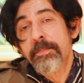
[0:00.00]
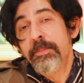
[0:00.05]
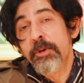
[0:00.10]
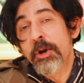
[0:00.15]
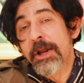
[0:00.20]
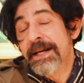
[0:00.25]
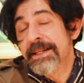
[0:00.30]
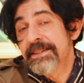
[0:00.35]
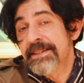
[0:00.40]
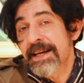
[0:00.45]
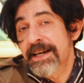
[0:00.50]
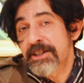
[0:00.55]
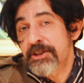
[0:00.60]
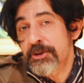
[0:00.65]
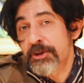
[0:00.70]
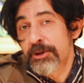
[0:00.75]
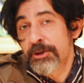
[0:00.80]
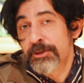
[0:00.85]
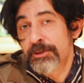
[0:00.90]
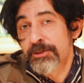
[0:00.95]
Bülent
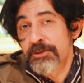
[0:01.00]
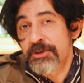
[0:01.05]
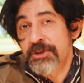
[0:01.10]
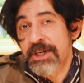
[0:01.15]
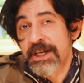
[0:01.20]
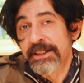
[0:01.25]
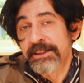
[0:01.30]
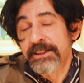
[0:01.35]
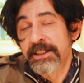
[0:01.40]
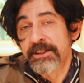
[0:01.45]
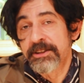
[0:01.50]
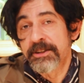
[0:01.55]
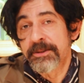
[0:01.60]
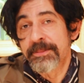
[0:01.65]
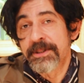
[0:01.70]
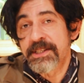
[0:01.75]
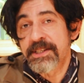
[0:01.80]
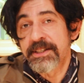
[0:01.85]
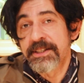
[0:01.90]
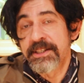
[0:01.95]
Ersoy'un
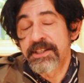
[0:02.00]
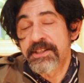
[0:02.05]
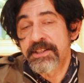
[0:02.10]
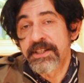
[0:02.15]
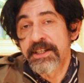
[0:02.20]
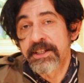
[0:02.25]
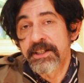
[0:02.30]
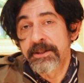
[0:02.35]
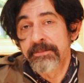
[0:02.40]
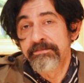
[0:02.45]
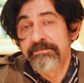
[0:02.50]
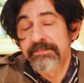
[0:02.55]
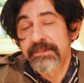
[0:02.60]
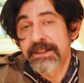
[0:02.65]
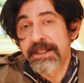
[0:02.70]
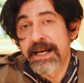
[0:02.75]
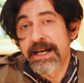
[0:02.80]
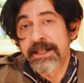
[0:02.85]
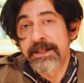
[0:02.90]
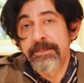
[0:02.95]
canlandırmasını isterim.
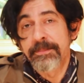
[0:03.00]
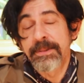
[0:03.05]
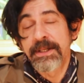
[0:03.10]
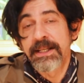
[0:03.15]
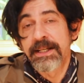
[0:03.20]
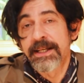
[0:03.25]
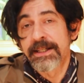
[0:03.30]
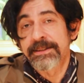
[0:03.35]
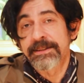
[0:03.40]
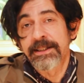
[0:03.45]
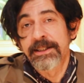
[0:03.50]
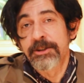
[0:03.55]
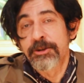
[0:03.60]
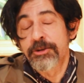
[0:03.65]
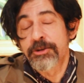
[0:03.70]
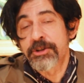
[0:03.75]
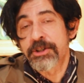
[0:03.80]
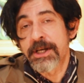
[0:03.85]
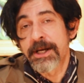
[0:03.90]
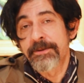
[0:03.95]
Yani milattan
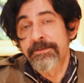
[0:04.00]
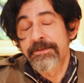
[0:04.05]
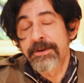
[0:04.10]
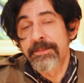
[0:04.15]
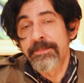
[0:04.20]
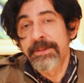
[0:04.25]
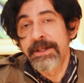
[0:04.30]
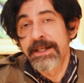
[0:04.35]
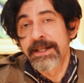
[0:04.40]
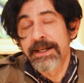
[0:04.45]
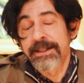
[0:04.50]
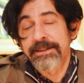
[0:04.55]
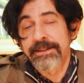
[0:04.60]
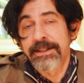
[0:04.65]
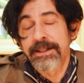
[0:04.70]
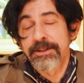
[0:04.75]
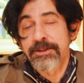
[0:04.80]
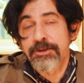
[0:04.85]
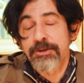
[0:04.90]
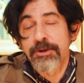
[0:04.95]
öncem ve
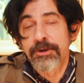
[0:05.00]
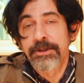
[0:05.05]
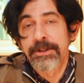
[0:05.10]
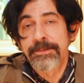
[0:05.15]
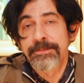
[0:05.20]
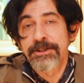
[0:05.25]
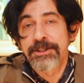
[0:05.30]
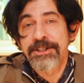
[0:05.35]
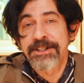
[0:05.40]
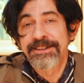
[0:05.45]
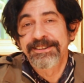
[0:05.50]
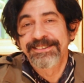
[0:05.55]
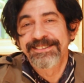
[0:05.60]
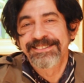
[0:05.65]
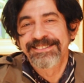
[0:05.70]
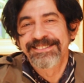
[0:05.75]
milattan sonram için.